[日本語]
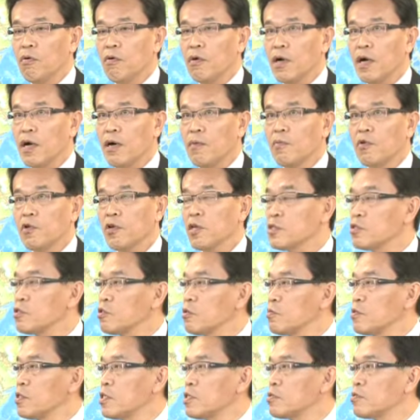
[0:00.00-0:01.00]
日がもう
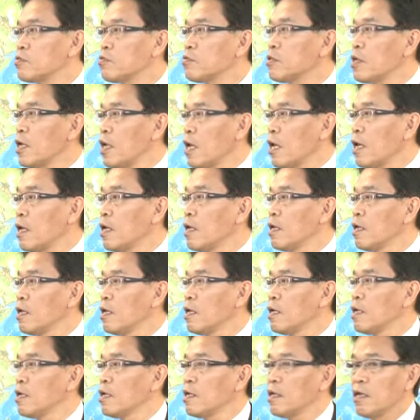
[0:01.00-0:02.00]
月曜日ですので、
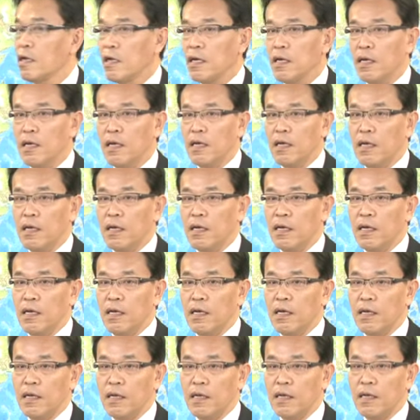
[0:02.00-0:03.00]

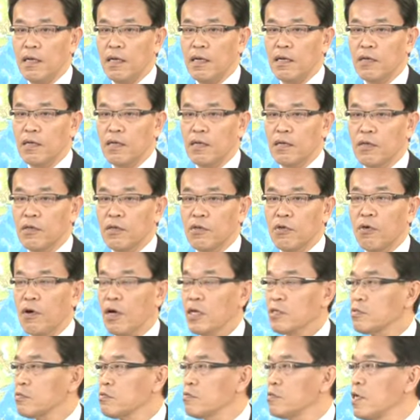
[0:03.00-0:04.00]
えー、
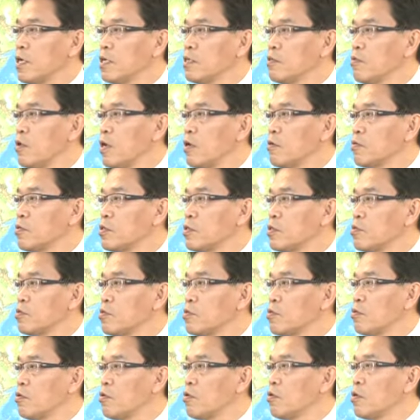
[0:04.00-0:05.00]
今日明日ぐらいにはある程
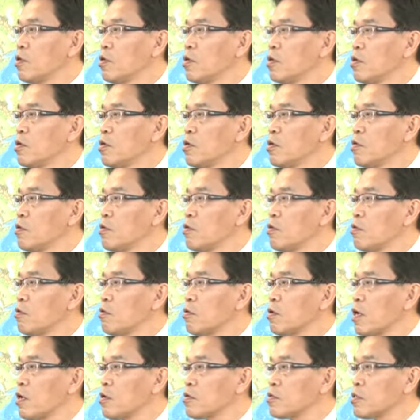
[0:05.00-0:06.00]
度の
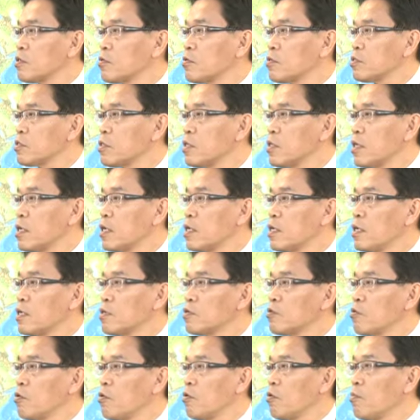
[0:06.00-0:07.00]
確定をしていかな
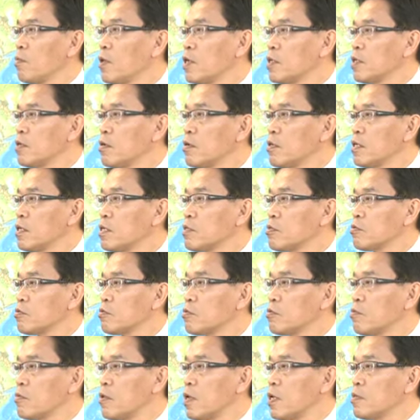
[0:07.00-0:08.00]
いと間に合わないという
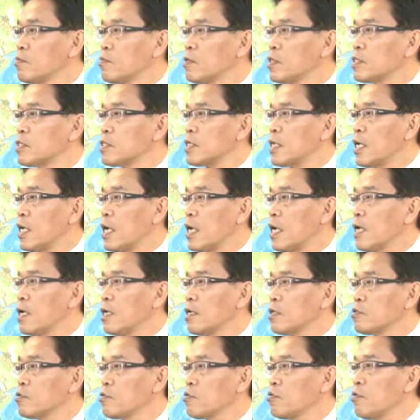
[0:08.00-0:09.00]
こともありますから、
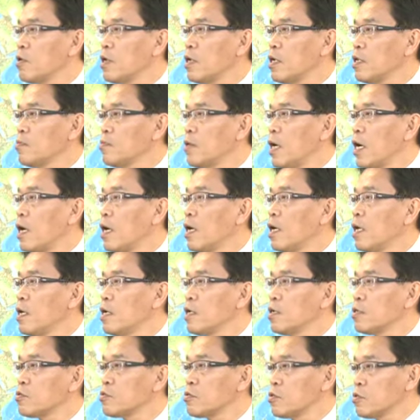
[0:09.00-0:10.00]
そこは今、
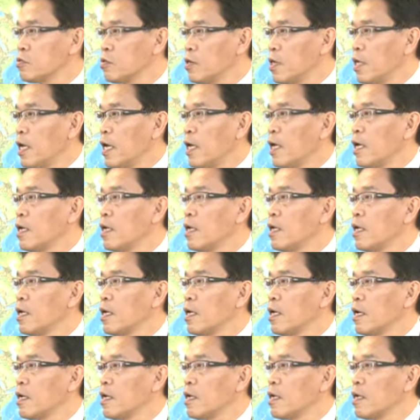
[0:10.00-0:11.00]
それぞれ、
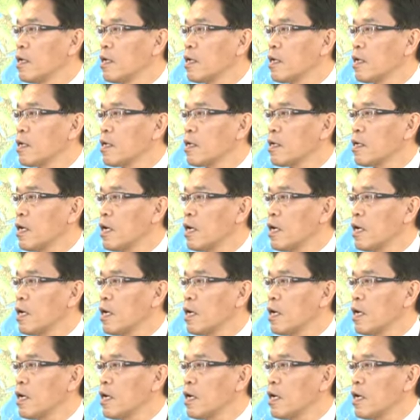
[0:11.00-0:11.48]
えー、